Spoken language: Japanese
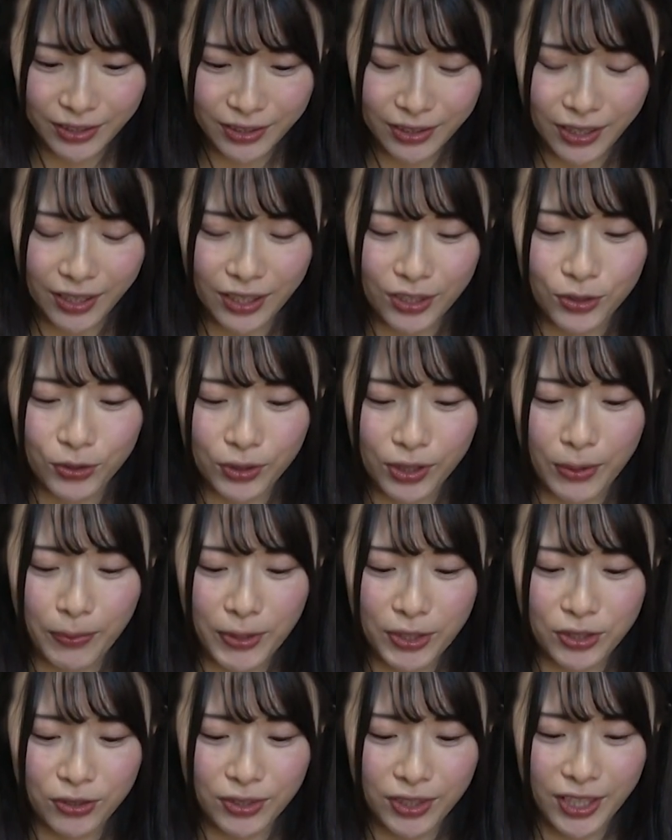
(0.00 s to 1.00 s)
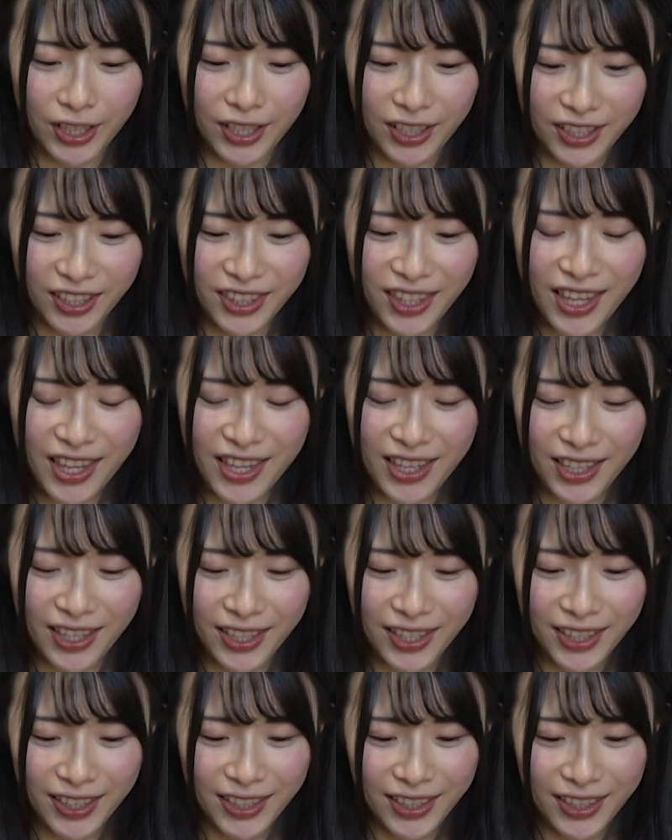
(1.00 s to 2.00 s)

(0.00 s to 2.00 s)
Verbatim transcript: なんかいろんな場所に出かけて、